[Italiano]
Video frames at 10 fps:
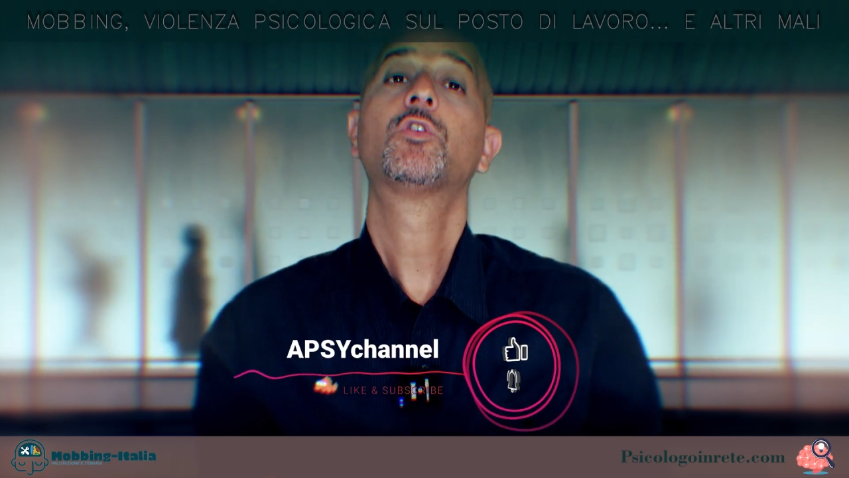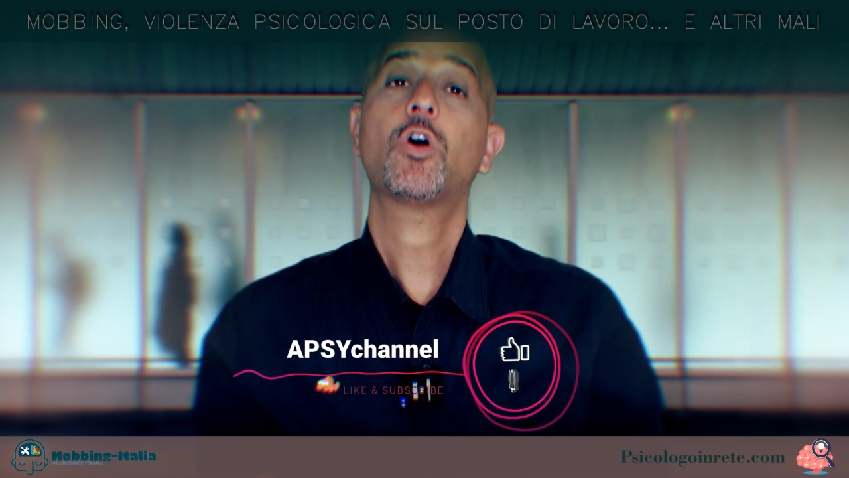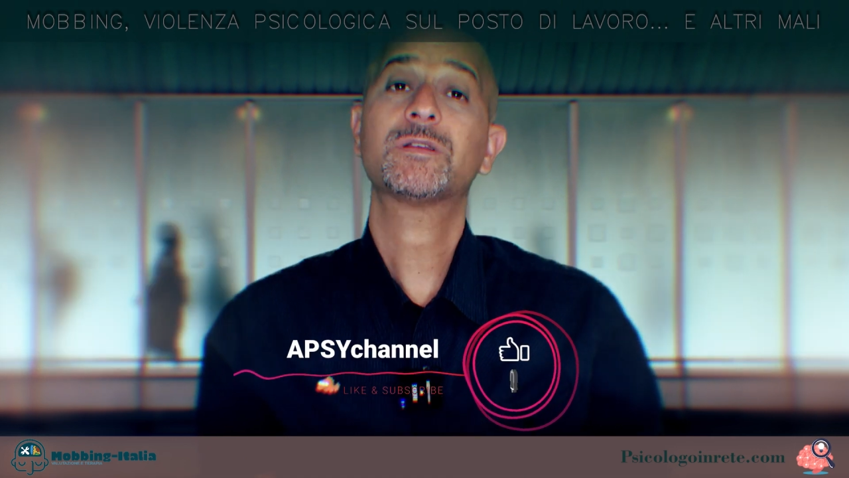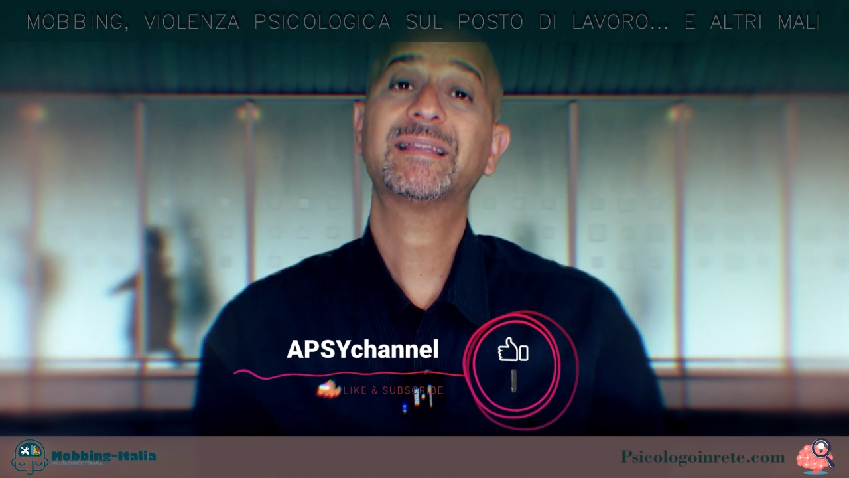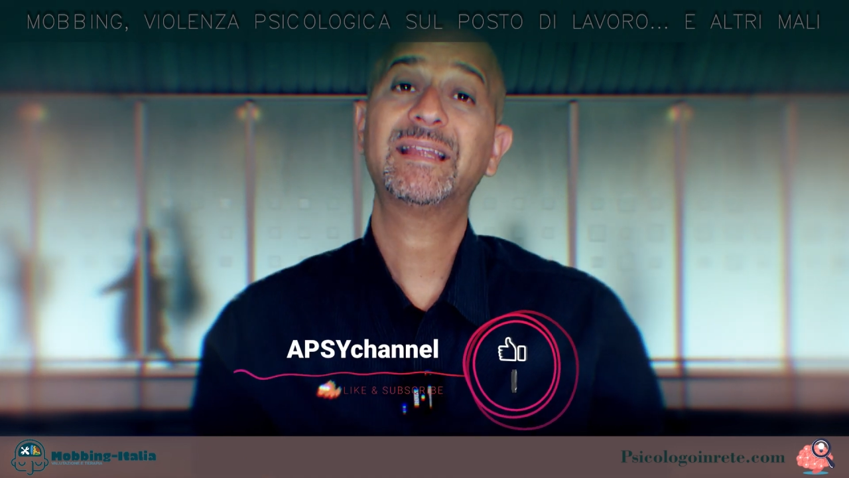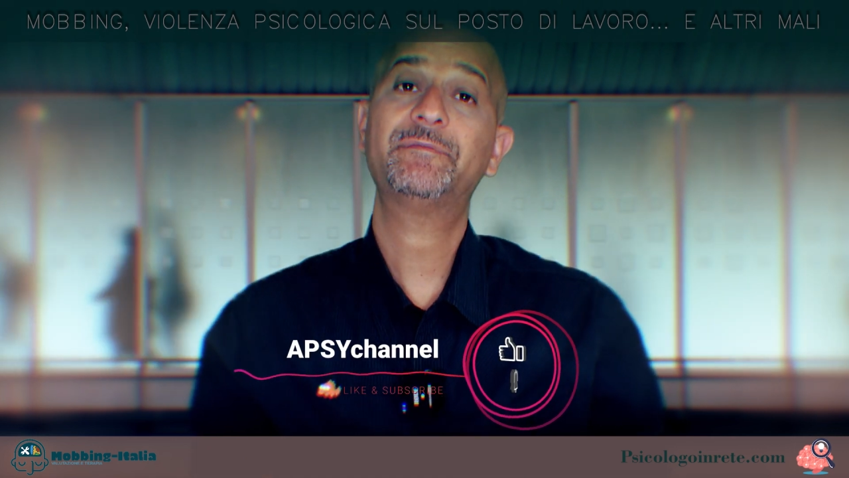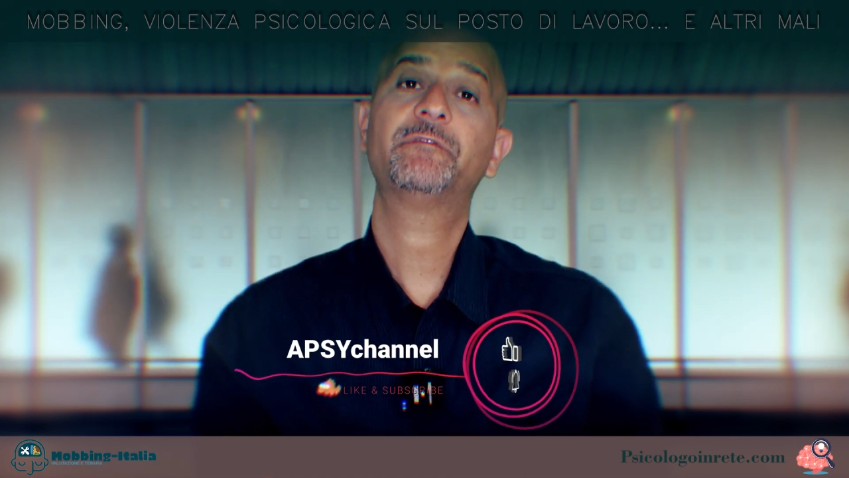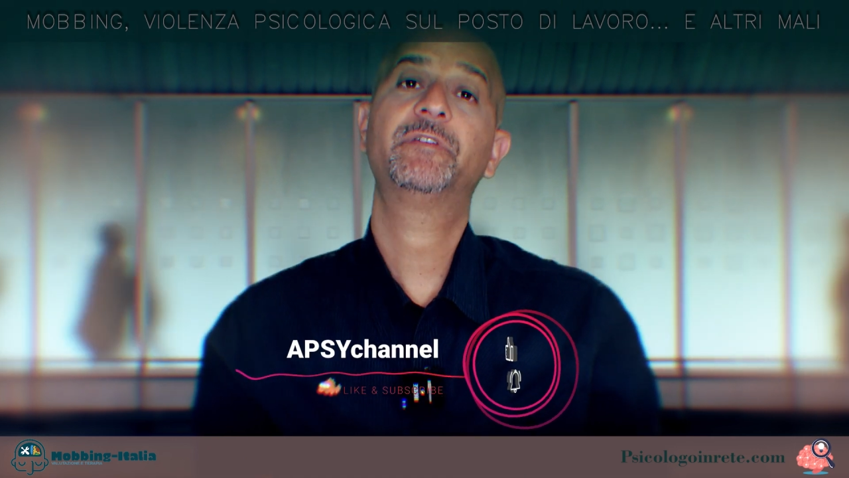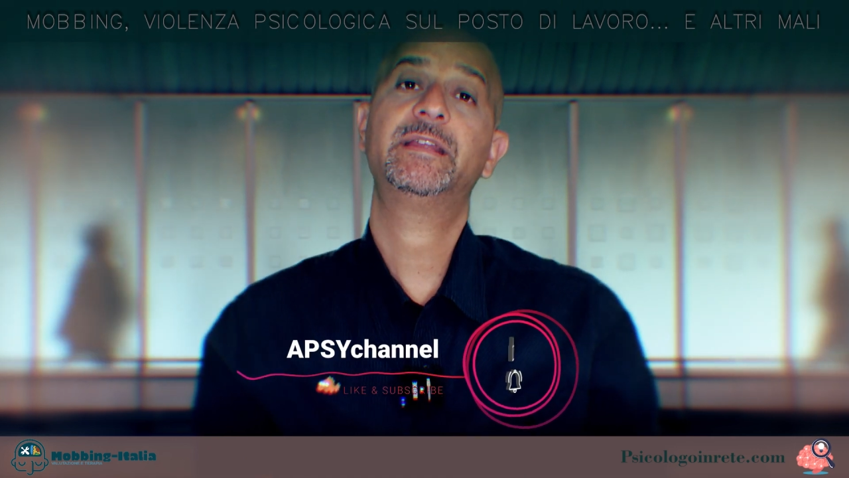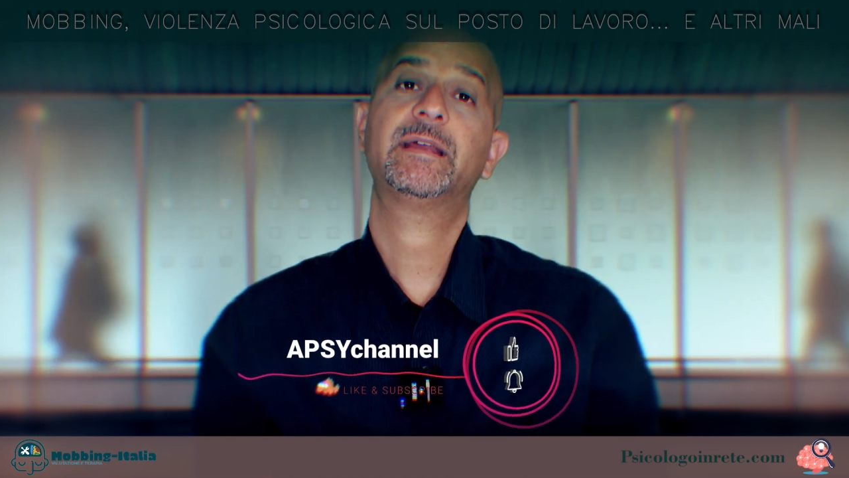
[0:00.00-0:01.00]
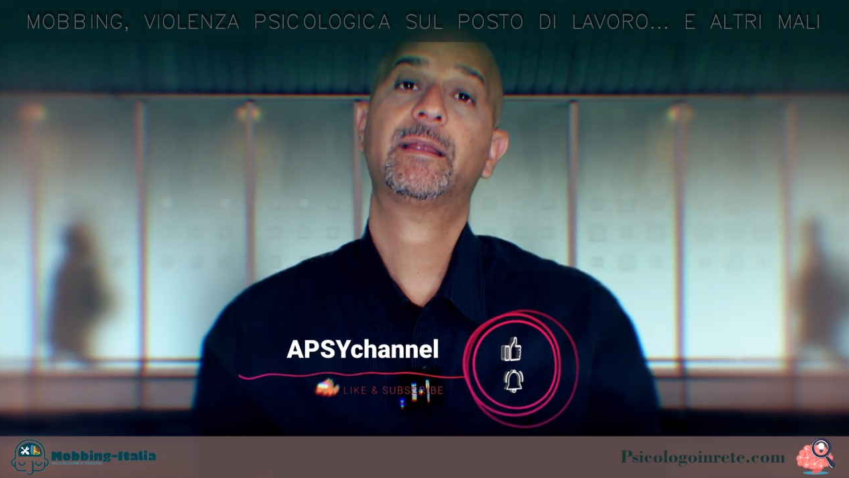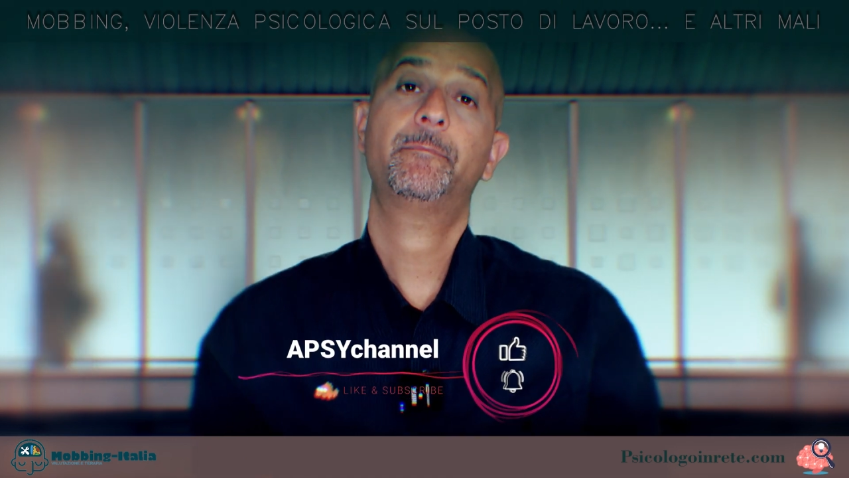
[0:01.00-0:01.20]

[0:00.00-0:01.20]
Cosa deve avvenire